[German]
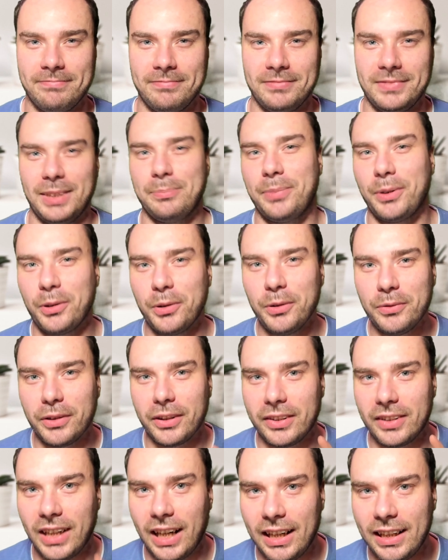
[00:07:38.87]
Dann prüf
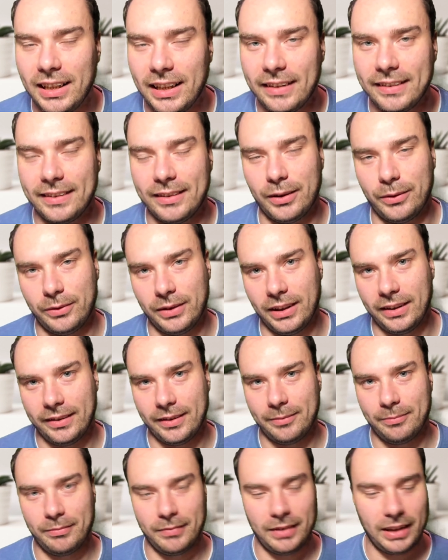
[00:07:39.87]
als allererstes auf das.